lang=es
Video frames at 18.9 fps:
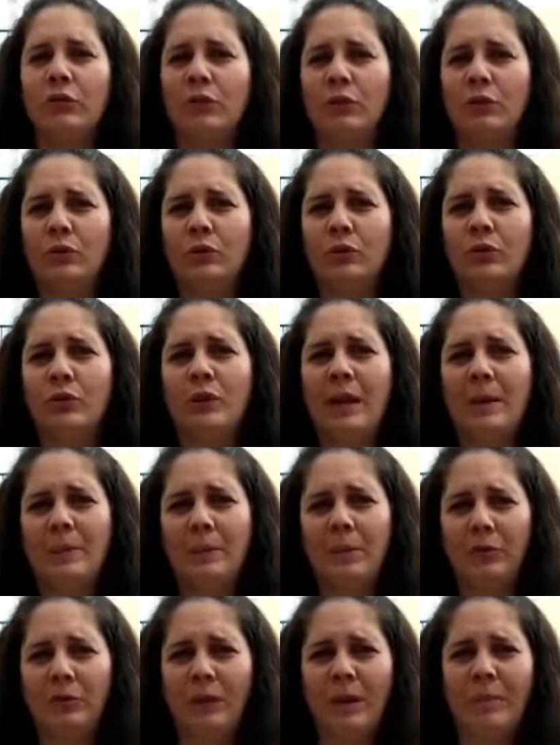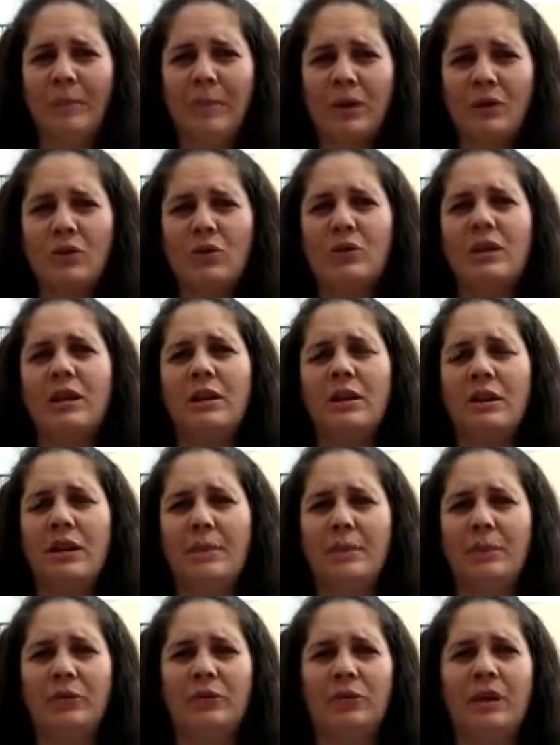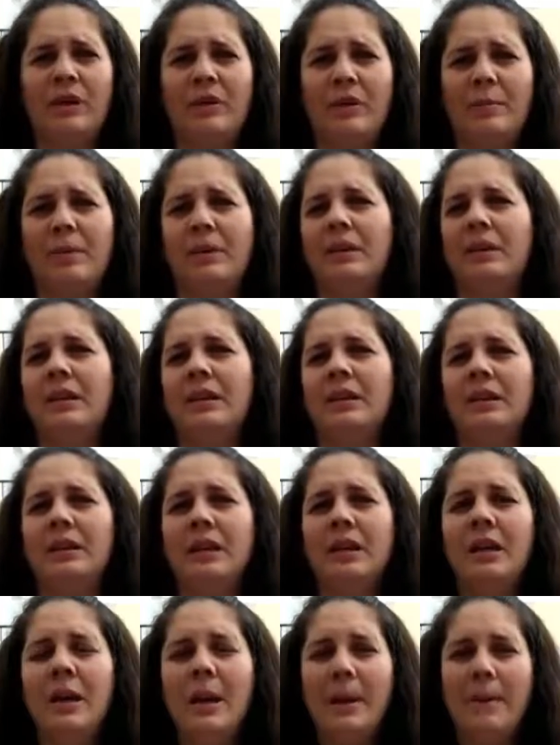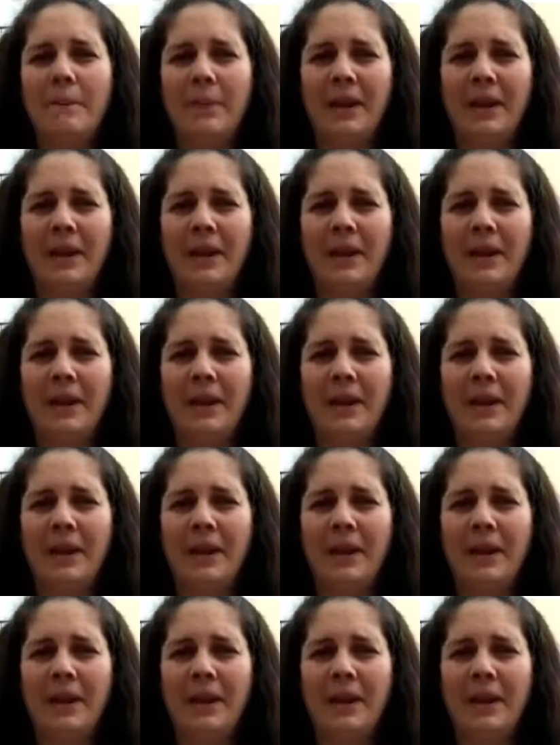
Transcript: sobre todo de las personas mayores y de las personas dependientes,